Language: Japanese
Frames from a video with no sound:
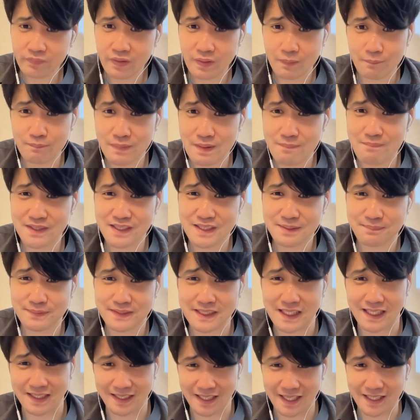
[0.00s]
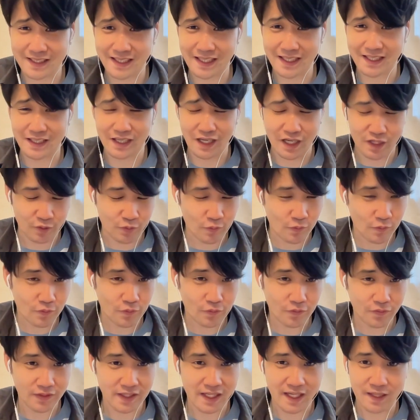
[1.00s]
メンバーシップさん限定で、あ今
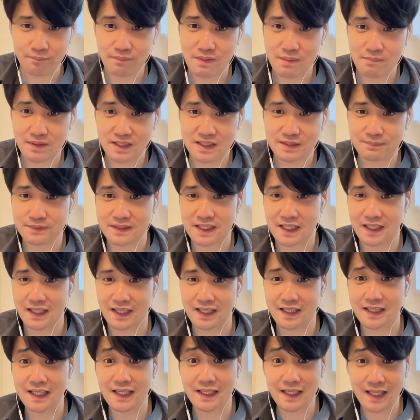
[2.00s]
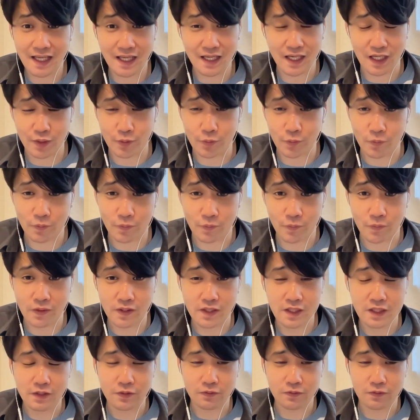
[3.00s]
後ね、メンバーシップさん限定で、あの、